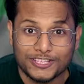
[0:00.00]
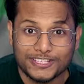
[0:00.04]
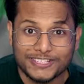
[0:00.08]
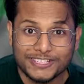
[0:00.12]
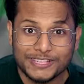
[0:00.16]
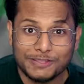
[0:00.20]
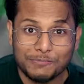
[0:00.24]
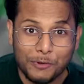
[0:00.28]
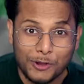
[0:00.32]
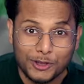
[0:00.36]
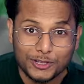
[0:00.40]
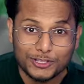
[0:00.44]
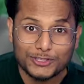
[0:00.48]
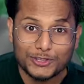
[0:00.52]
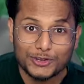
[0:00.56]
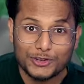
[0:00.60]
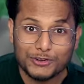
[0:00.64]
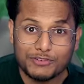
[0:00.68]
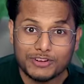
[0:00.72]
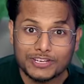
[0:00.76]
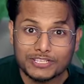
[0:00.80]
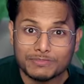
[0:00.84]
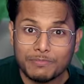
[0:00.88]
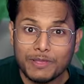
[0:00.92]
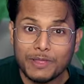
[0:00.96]
बॉयज
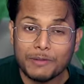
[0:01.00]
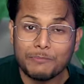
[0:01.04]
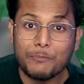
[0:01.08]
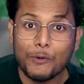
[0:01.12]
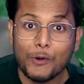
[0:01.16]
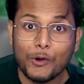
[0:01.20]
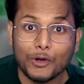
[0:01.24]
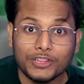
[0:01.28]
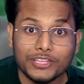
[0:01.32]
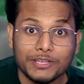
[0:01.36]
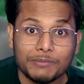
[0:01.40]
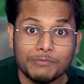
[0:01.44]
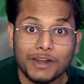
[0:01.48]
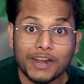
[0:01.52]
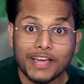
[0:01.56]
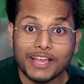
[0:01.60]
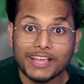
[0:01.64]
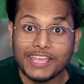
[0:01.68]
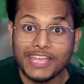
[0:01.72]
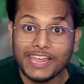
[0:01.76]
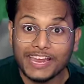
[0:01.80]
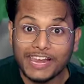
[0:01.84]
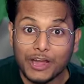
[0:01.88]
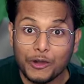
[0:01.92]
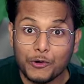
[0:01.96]
यूनिवर्स में एक बहुत ही बड़ा
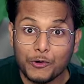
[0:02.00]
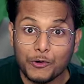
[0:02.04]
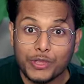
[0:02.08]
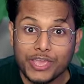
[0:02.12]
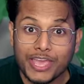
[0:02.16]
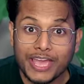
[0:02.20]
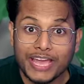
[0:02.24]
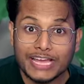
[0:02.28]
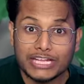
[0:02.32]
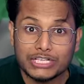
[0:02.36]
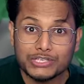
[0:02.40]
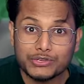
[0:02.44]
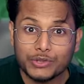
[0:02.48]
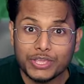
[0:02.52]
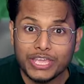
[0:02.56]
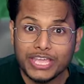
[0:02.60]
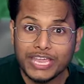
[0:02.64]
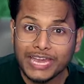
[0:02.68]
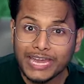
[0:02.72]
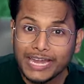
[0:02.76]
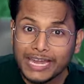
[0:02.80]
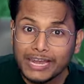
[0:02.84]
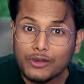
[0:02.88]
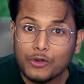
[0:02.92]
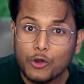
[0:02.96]
खेला हो गया है जो कि
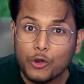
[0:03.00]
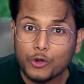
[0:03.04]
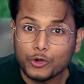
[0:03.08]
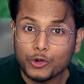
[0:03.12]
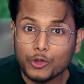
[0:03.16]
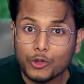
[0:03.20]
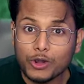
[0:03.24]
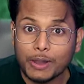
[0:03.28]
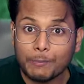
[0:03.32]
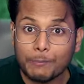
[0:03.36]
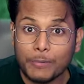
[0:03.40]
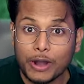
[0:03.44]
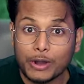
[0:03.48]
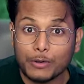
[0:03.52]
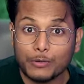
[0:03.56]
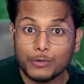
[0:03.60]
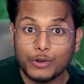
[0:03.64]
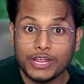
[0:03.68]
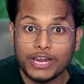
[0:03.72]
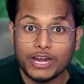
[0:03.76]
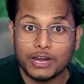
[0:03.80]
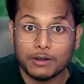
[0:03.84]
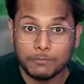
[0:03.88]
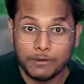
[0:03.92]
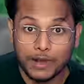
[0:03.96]
इन लॉन्डो लपाड़ो
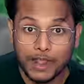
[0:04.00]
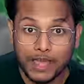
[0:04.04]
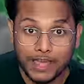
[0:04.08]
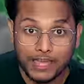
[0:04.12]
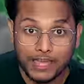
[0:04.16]
ने गड़बड़ाया